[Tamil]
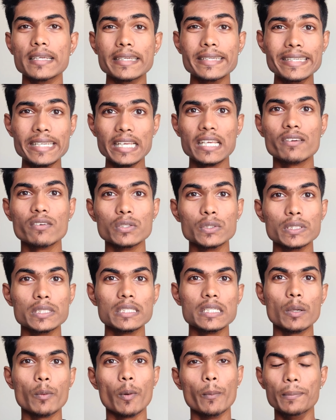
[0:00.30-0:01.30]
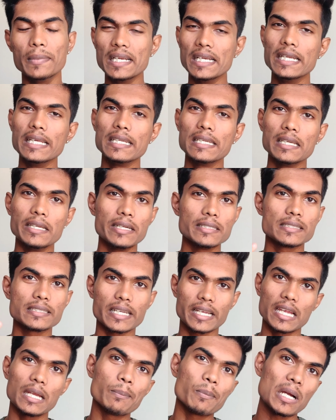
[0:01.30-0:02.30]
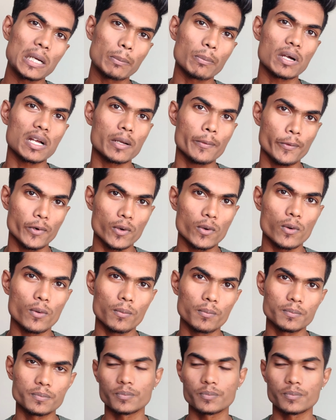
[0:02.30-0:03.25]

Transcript: இன்றைக்கி வந்து நம்ம ப்ரீடிங்கில் செகண்ட் பார்ட் பார்க்க போகிறோம்